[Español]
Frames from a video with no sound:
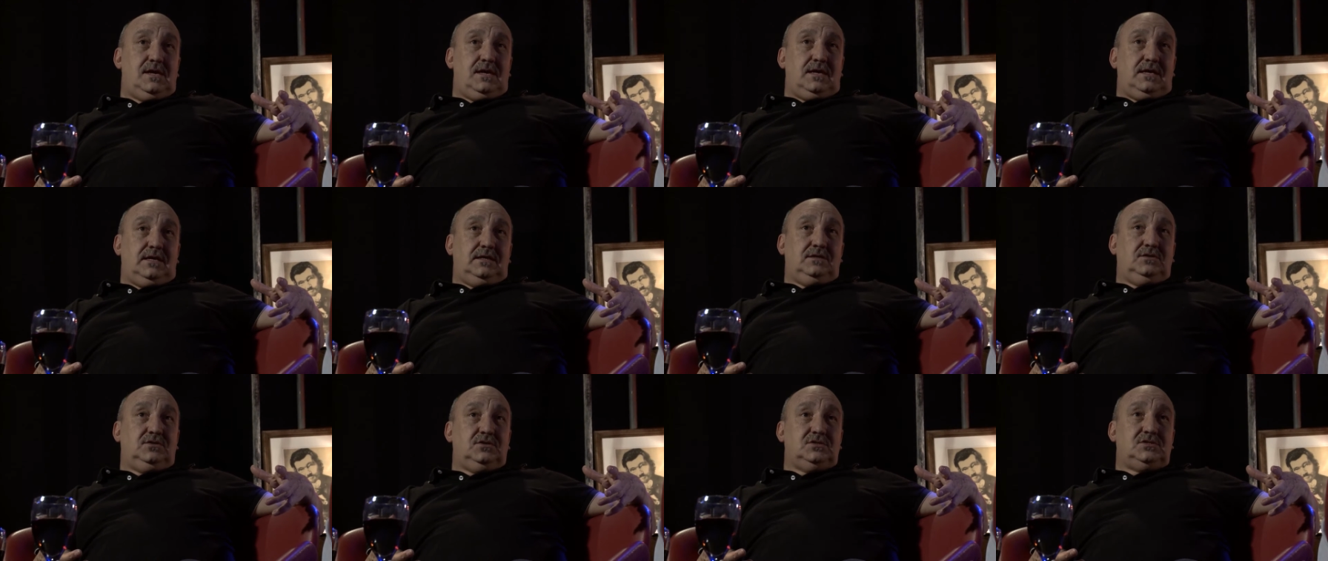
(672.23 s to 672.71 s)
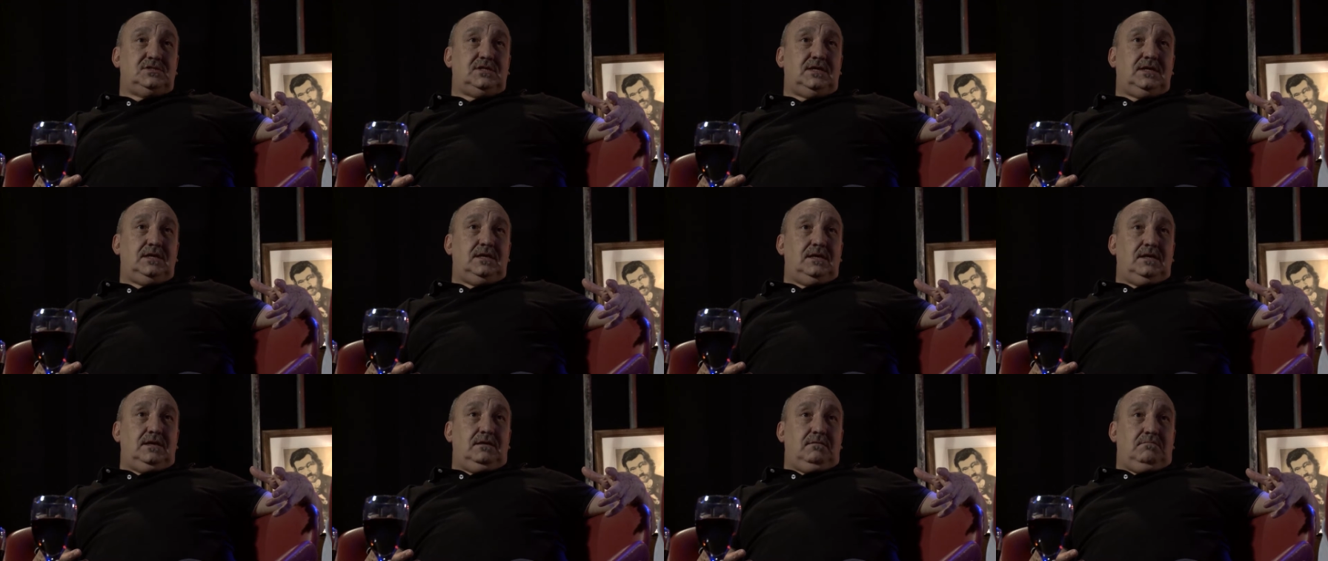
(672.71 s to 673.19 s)
Entonces,
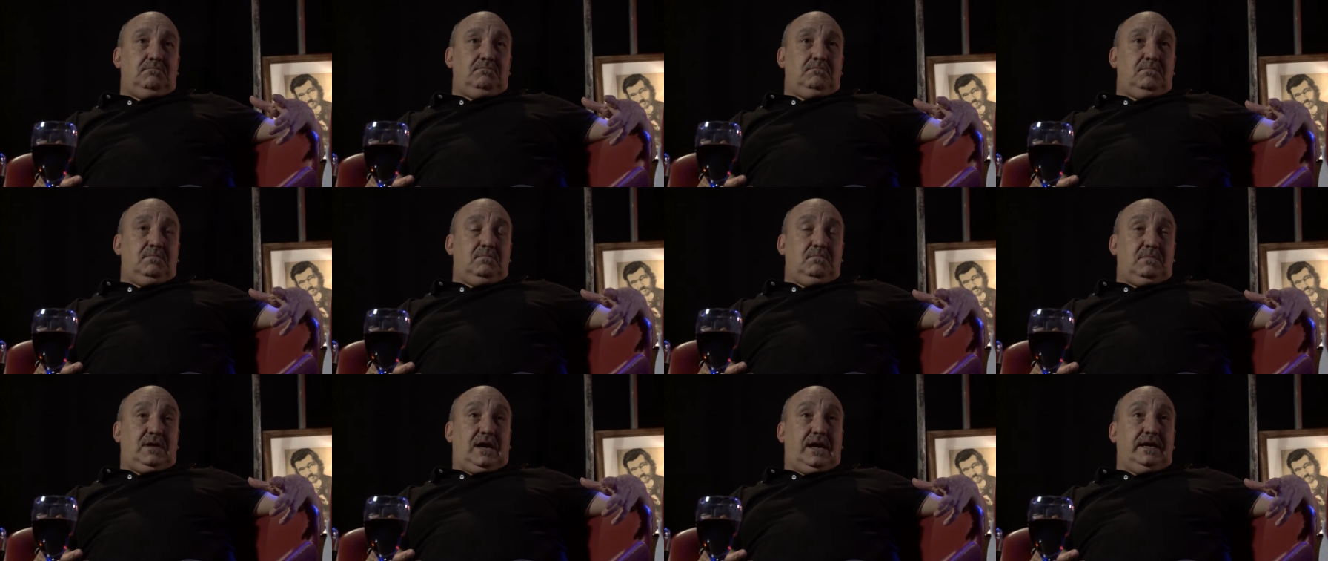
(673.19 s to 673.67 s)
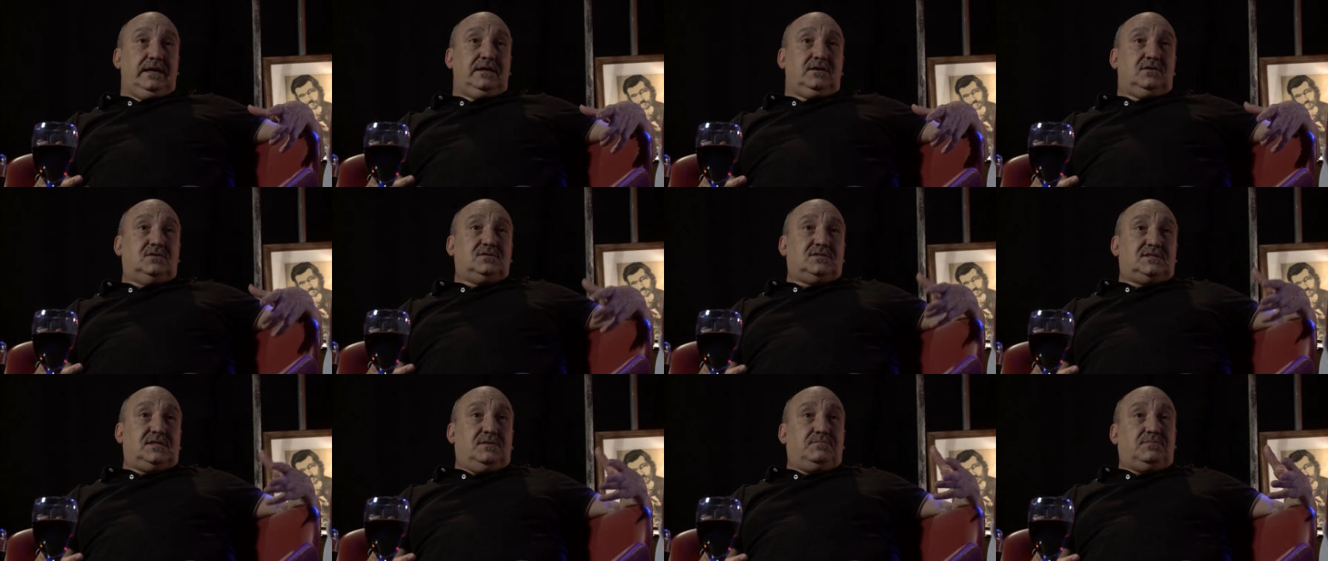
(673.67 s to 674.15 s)
hay
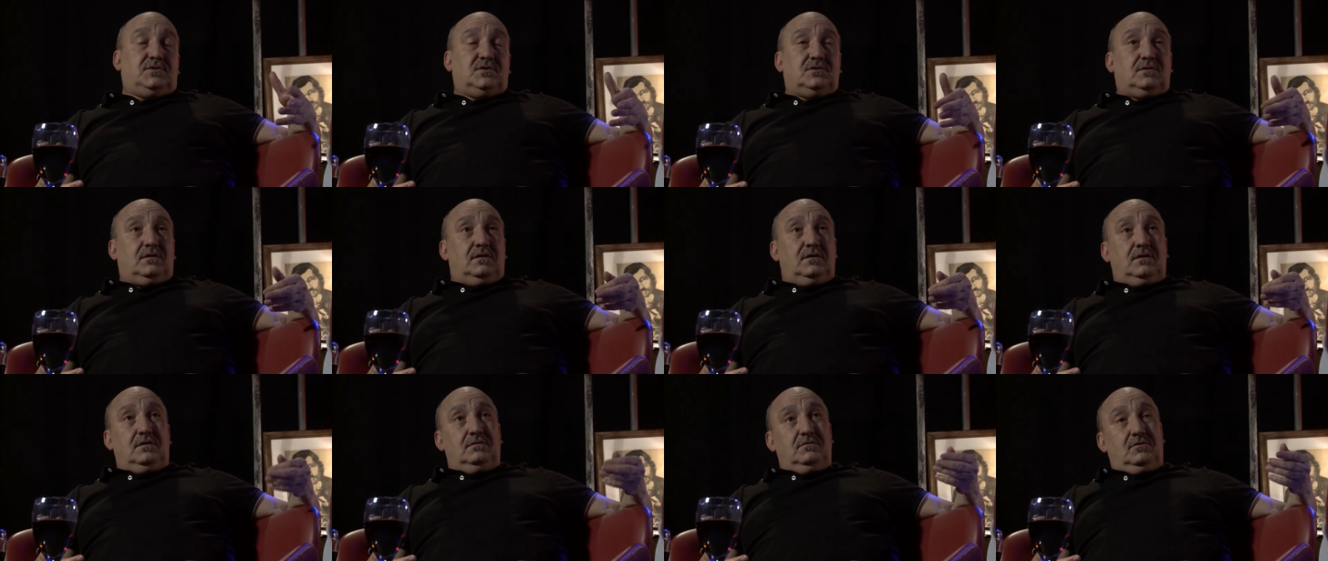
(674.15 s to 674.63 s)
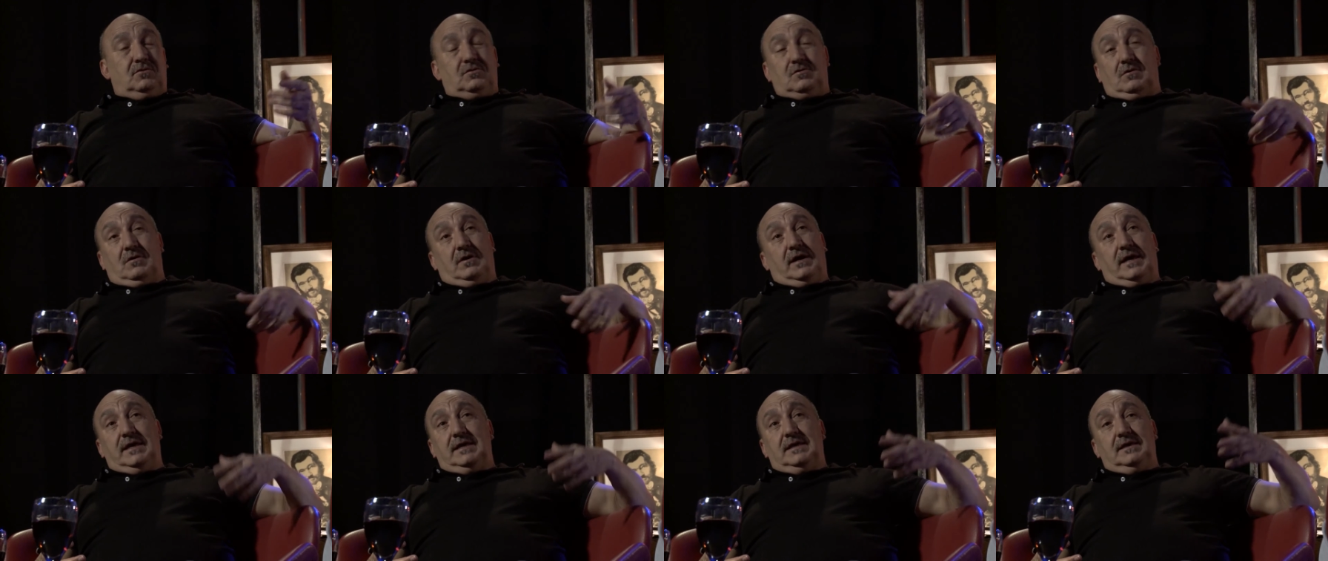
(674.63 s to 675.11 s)
conceptos, eh, o
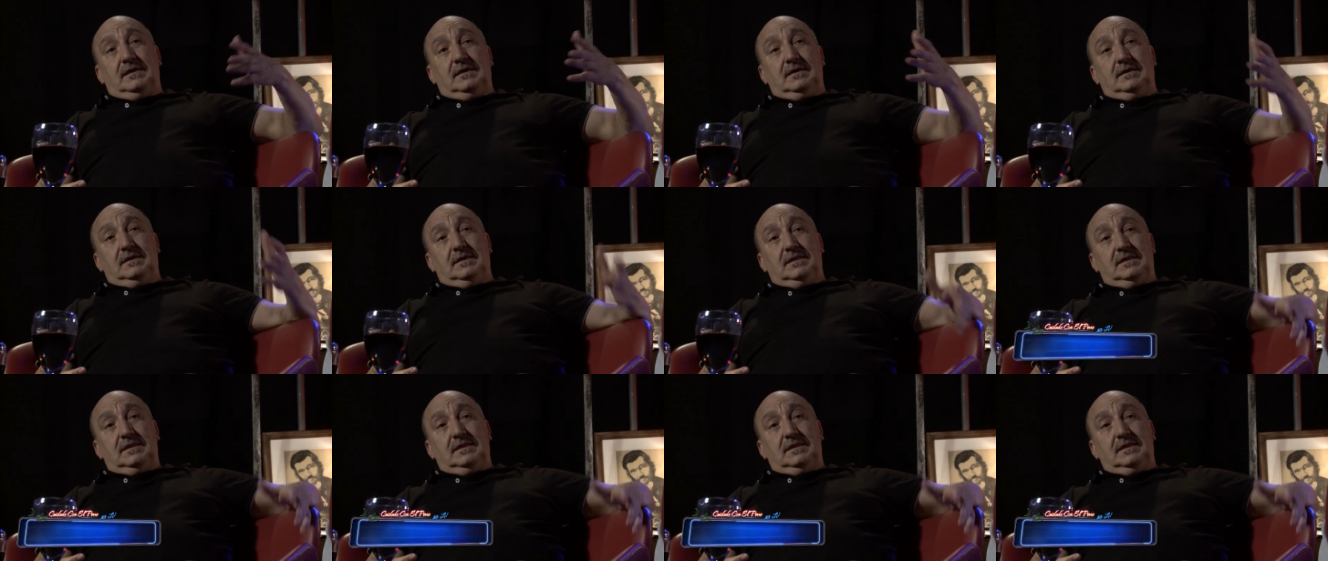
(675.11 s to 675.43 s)
hay